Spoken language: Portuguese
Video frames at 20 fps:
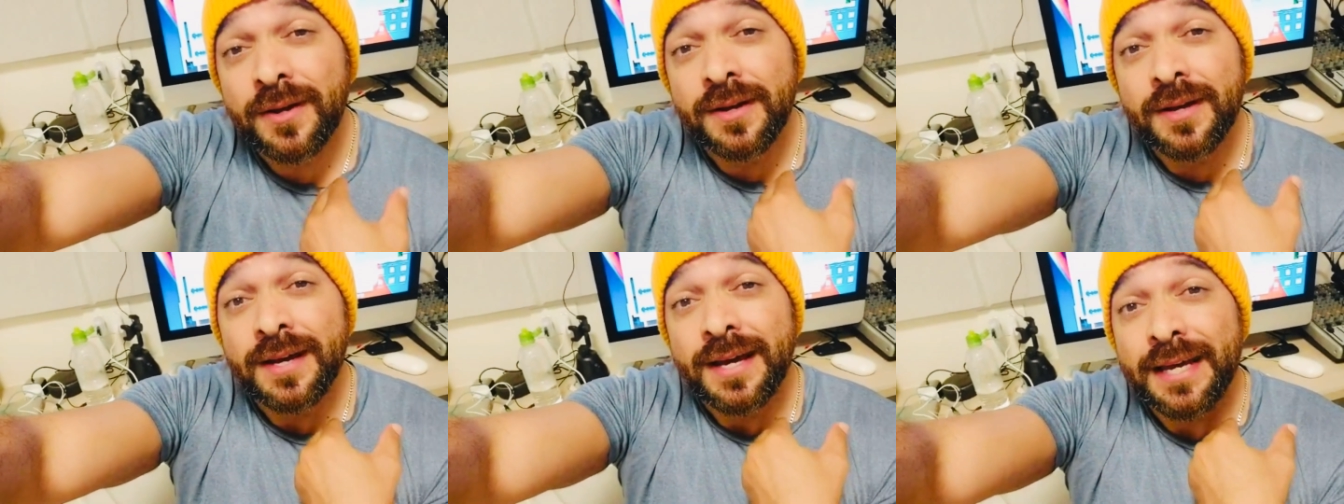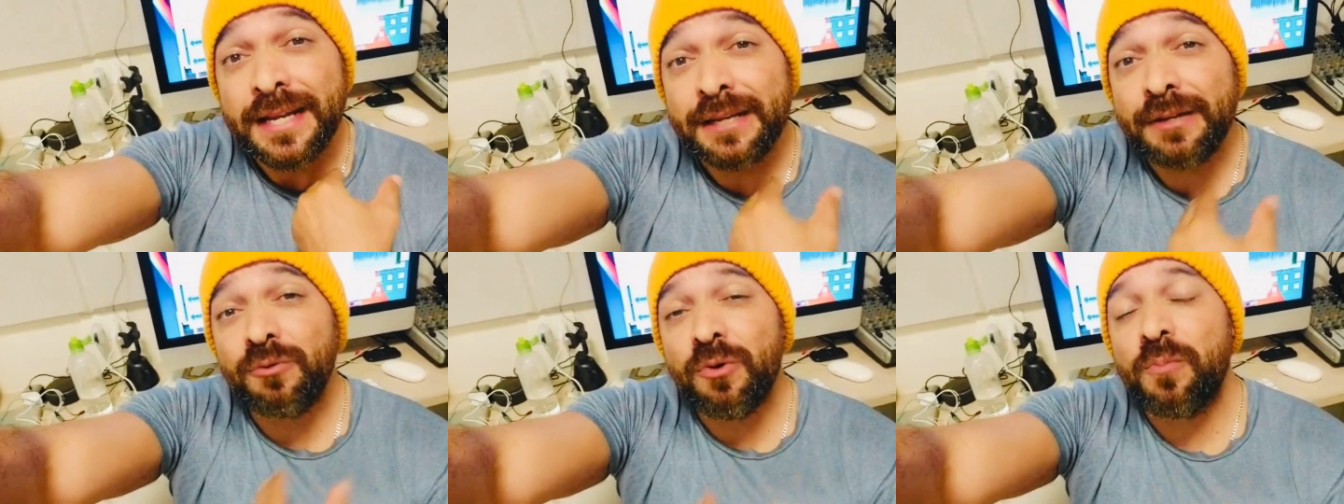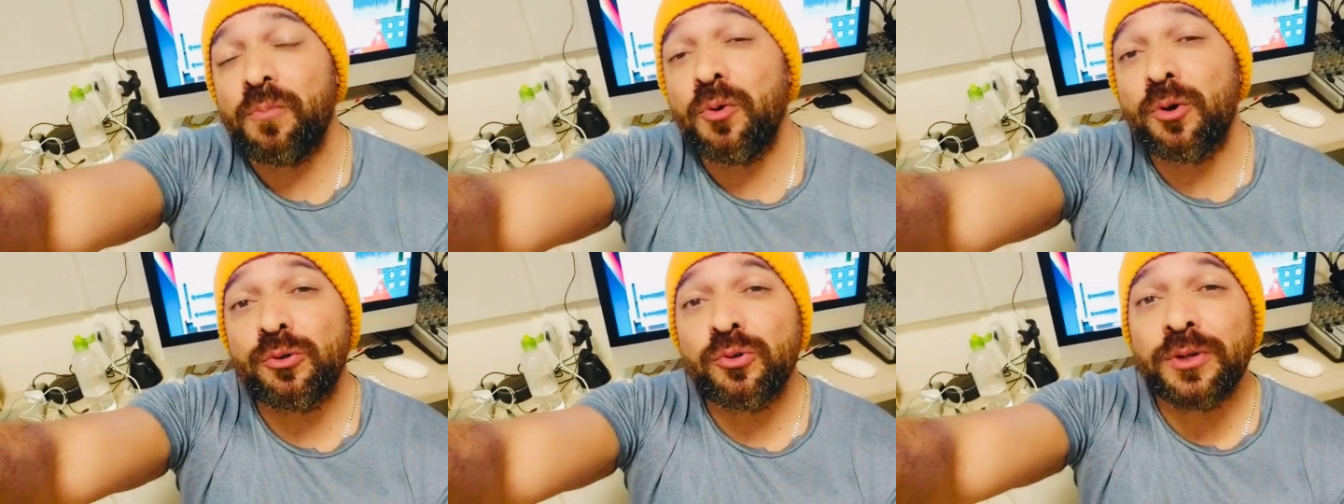em
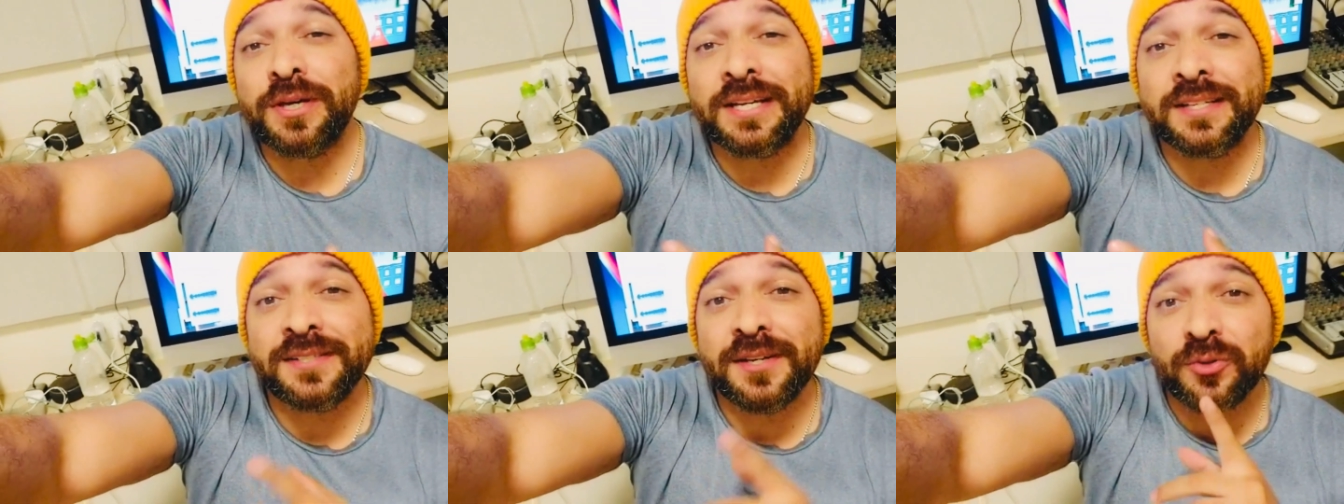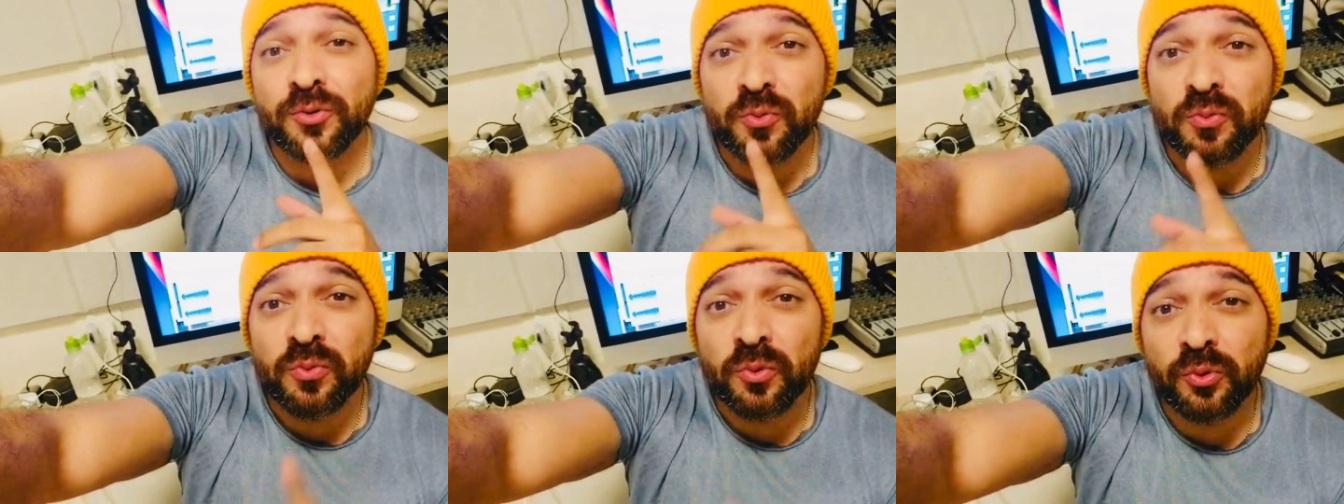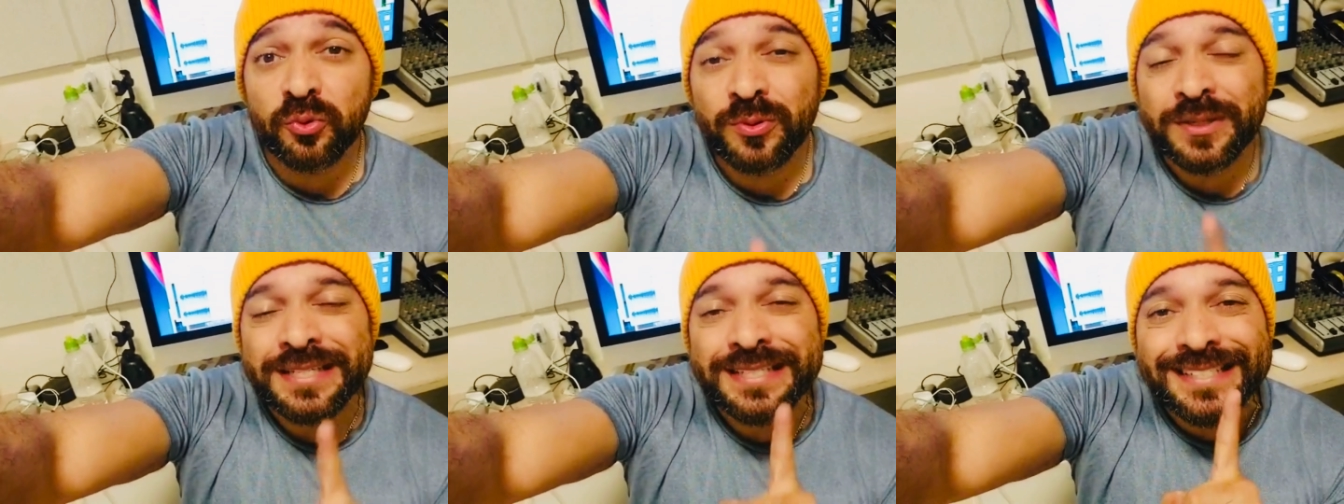língua portuguesa no
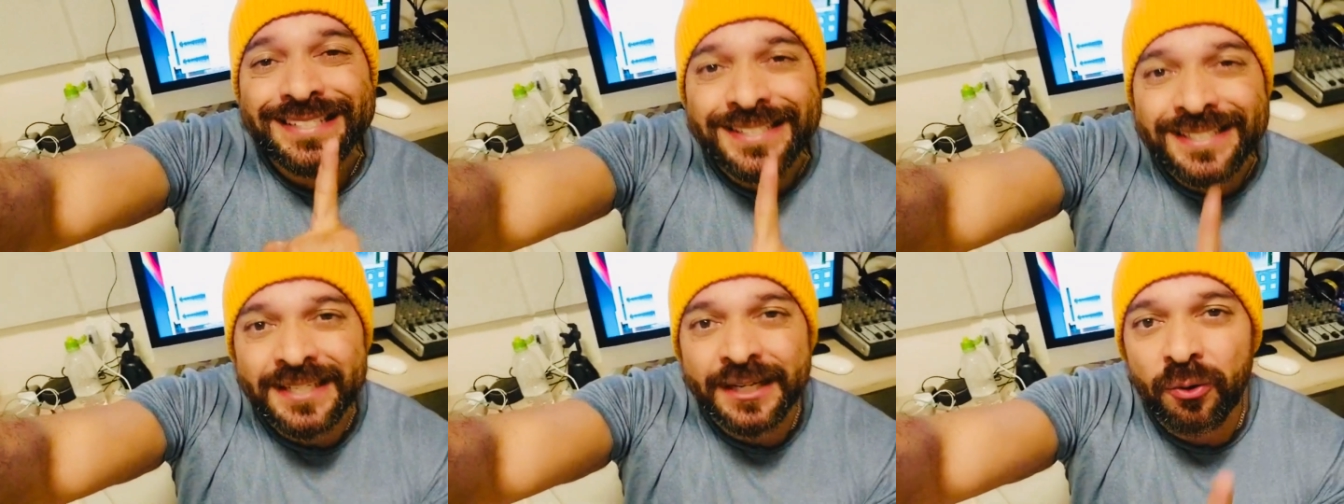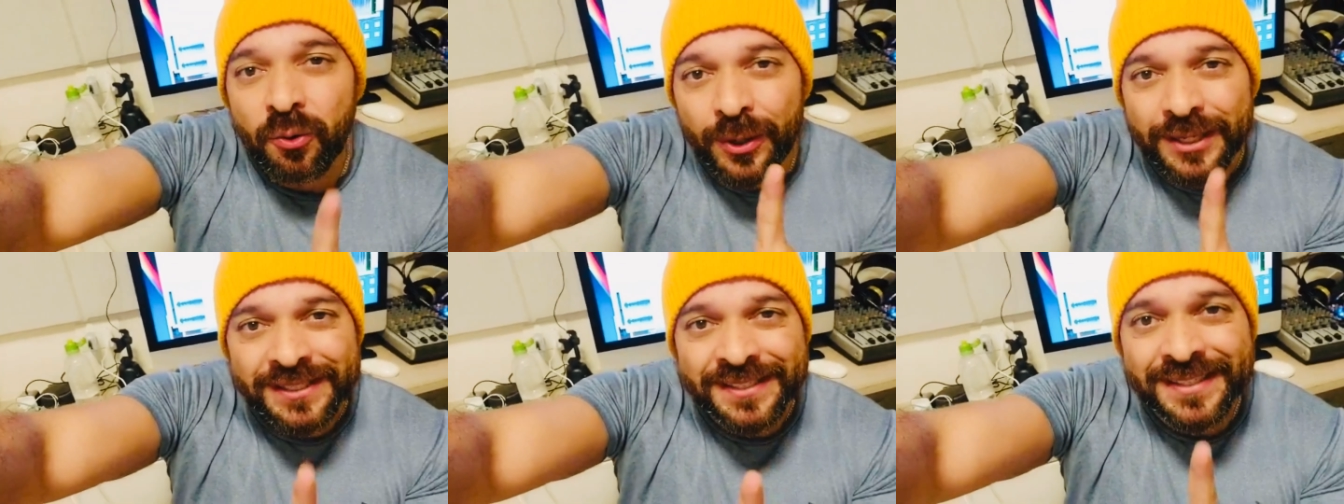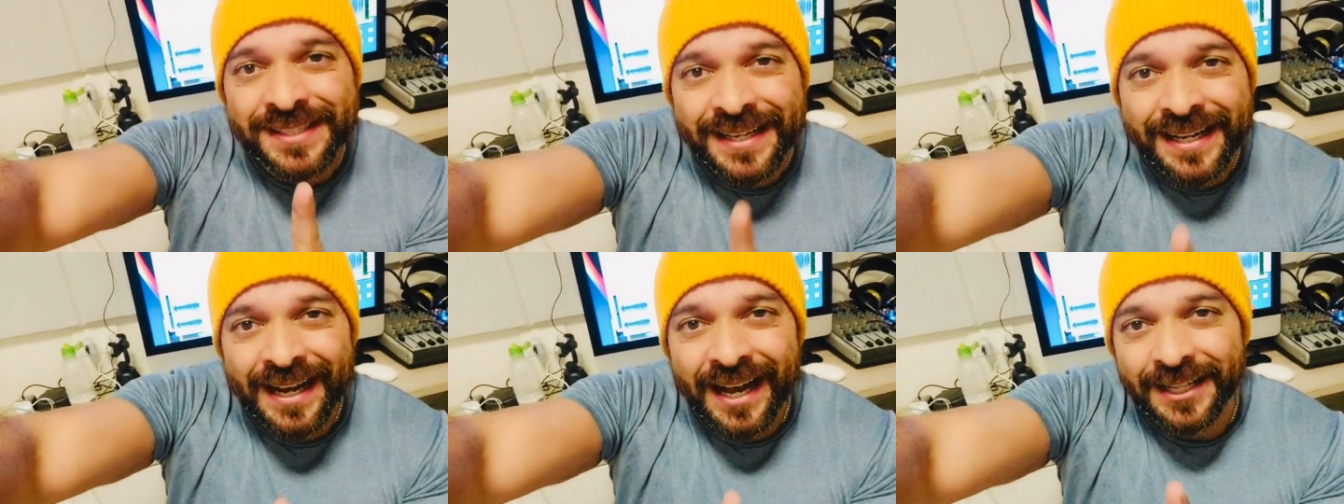mundo, indico
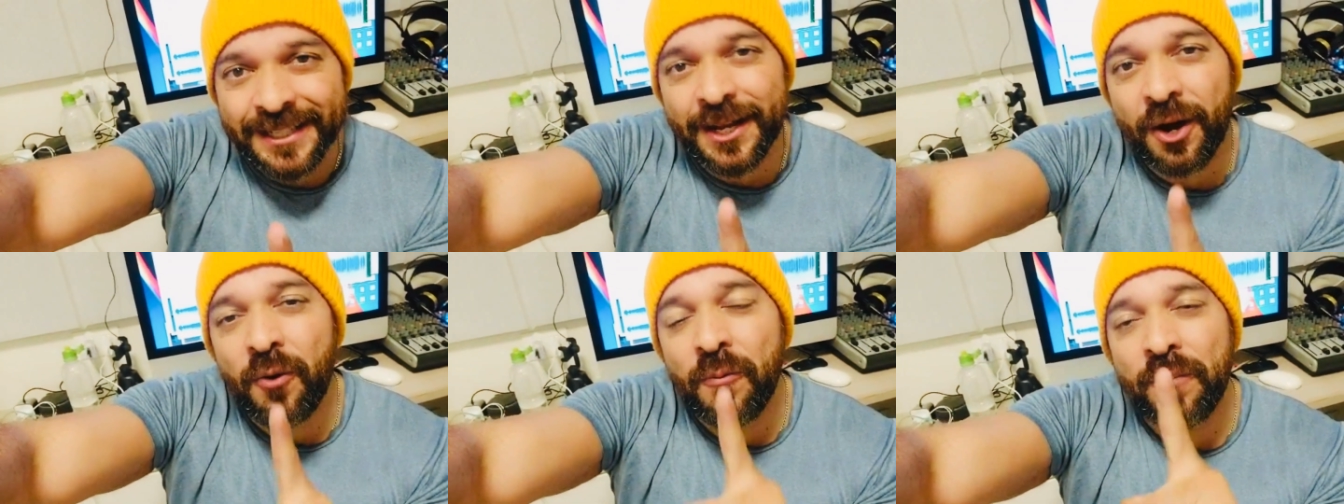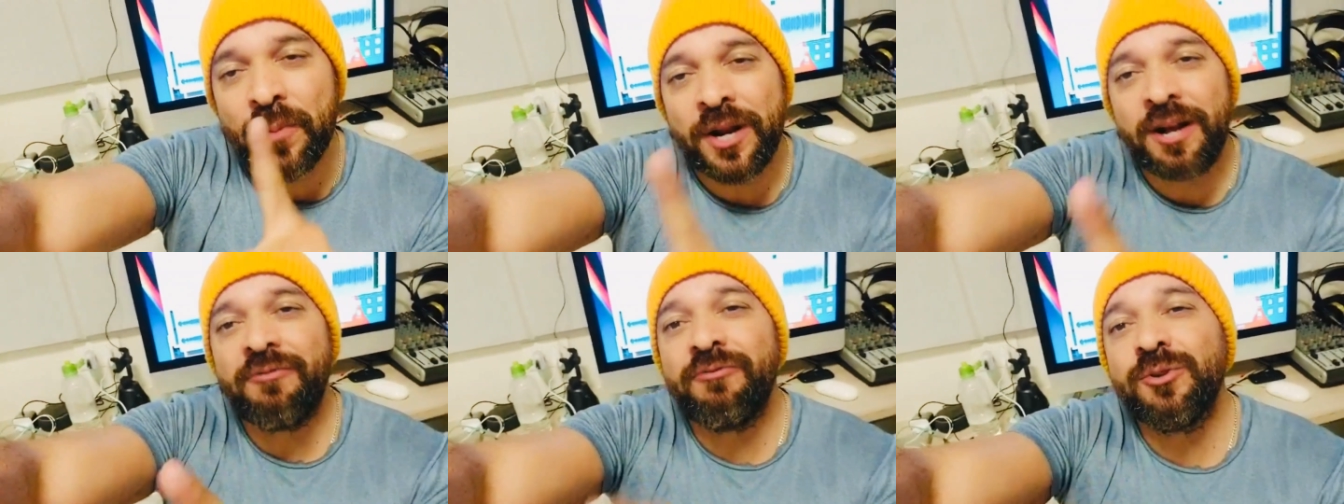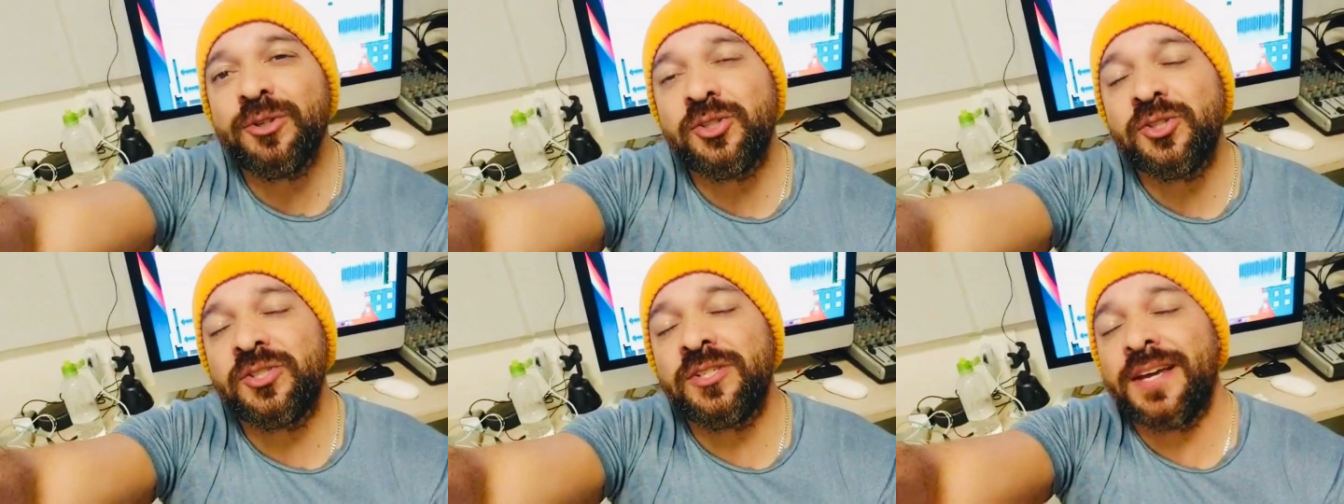esse canal para
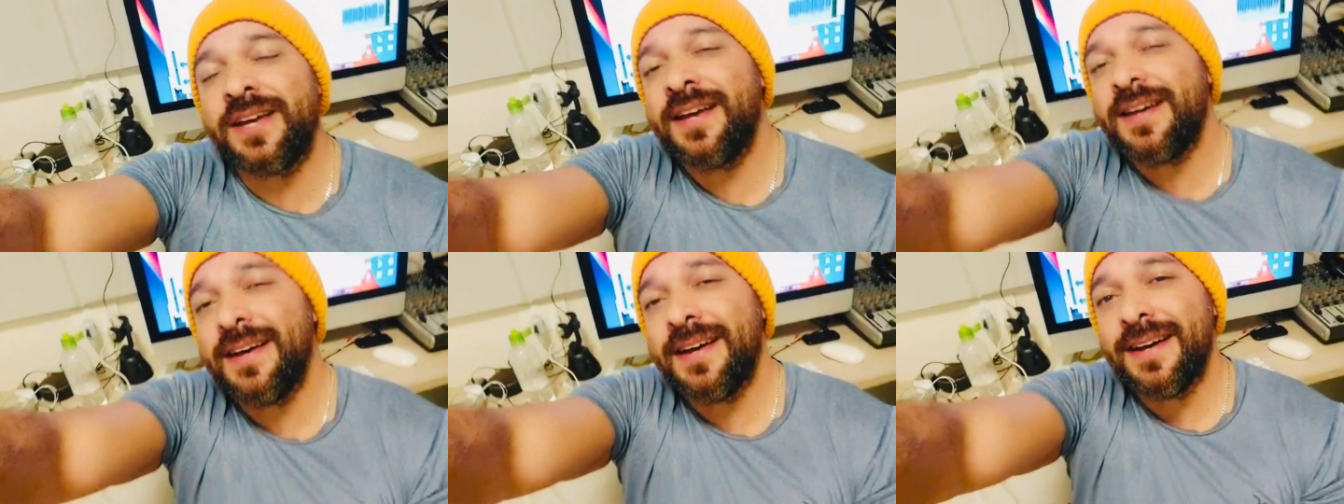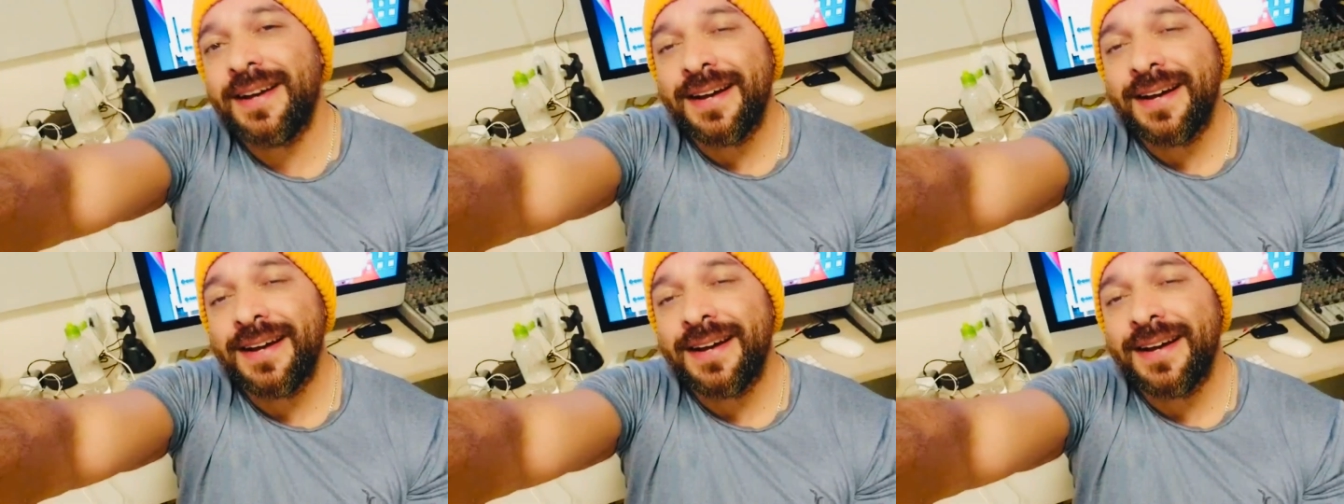você.